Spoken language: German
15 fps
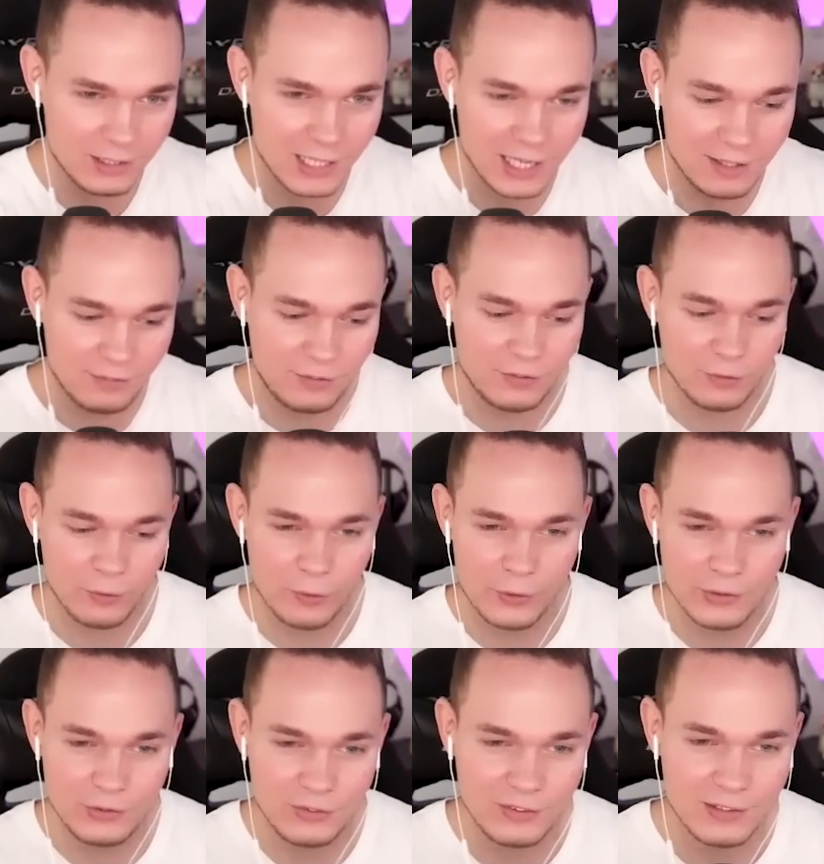jetzt
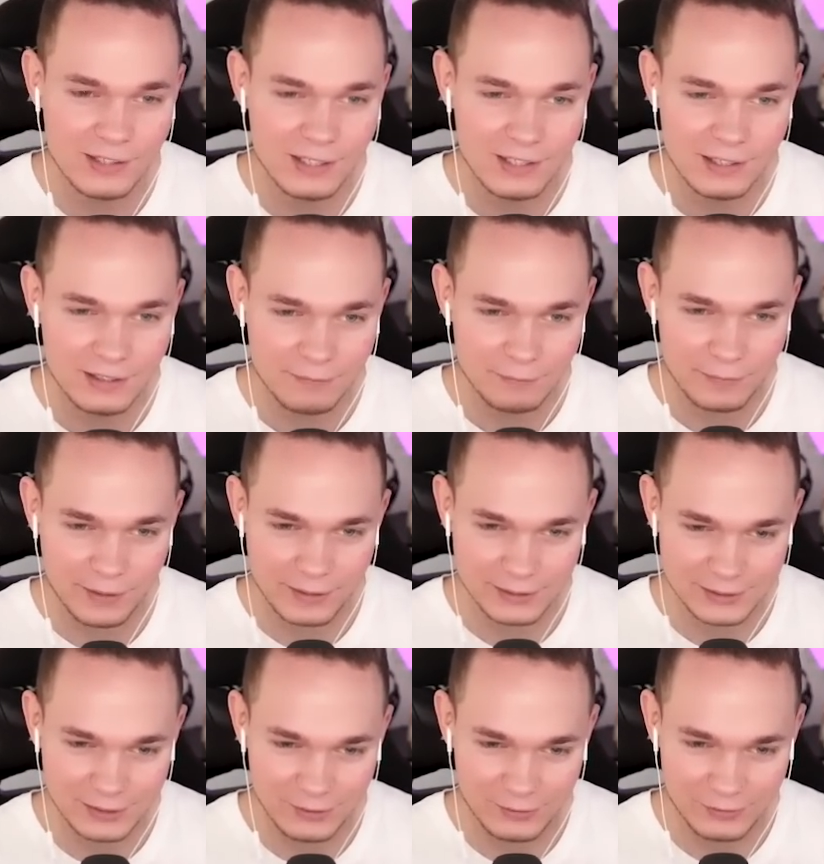und Mal
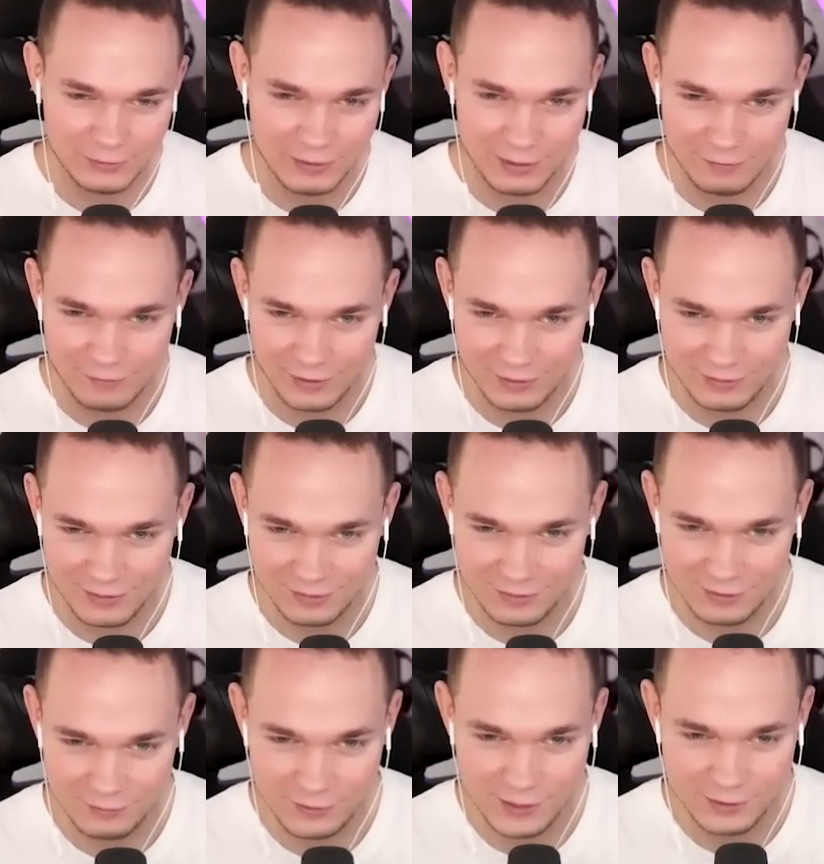schauen, was das
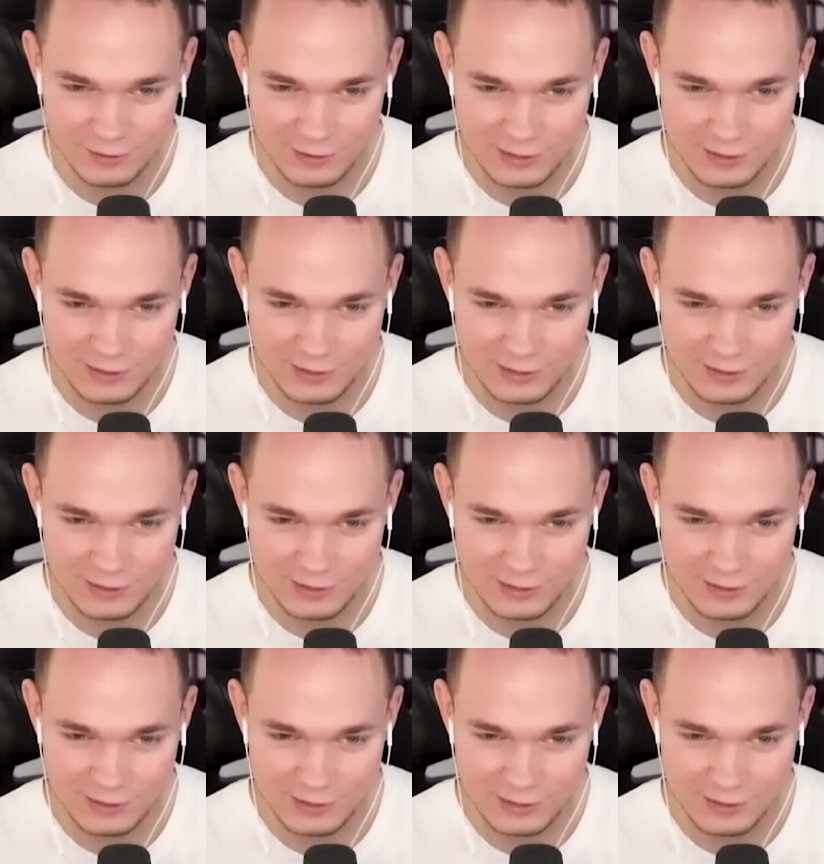hier wird.